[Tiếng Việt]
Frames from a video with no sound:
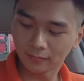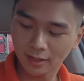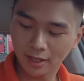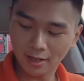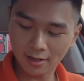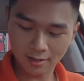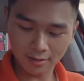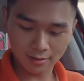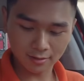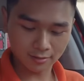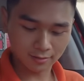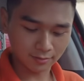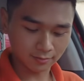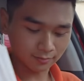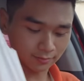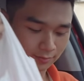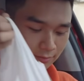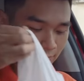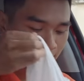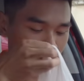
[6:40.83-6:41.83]
Nào,
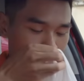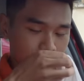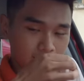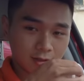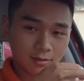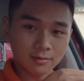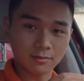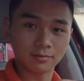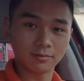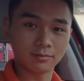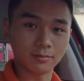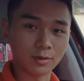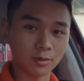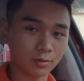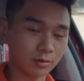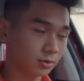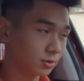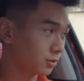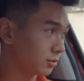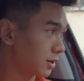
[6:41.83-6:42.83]
chúng ta sẽ cùng
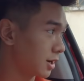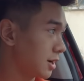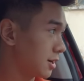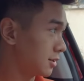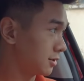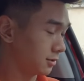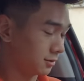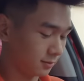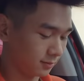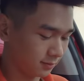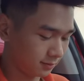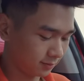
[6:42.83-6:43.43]
bổ đu đủ nào.